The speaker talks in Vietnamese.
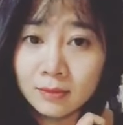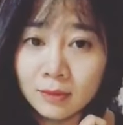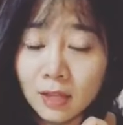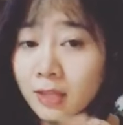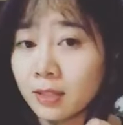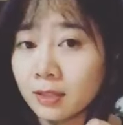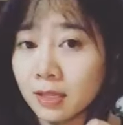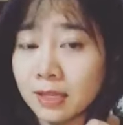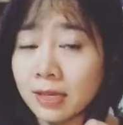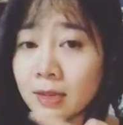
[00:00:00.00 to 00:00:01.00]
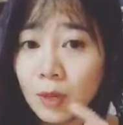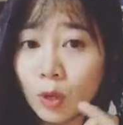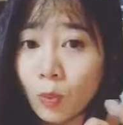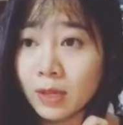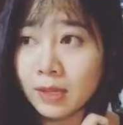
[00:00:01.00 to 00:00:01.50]
cái, cái trách nhiệm đó
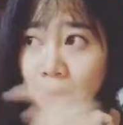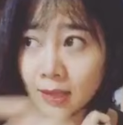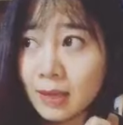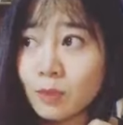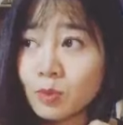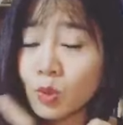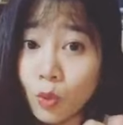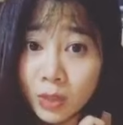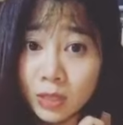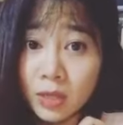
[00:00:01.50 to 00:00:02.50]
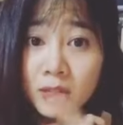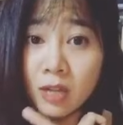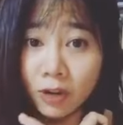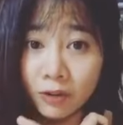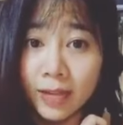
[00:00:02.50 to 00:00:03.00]
của mình đi hết cái cảm xúc đó của mình cho nó
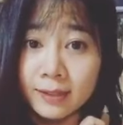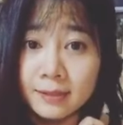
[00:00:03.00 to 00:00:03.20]
trọn vẹn